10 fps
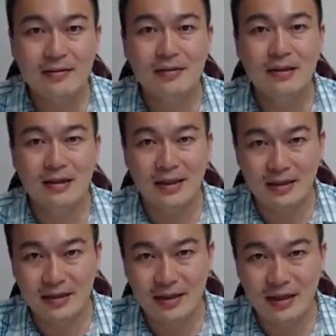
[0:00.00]
也产
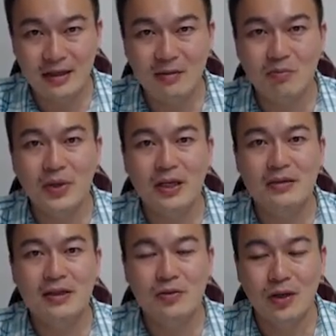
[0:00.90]
生了一个应变，
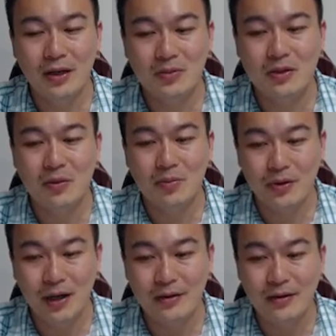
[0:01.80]
叫做 epsilon
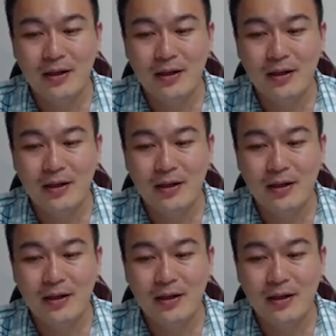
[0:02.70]
prime。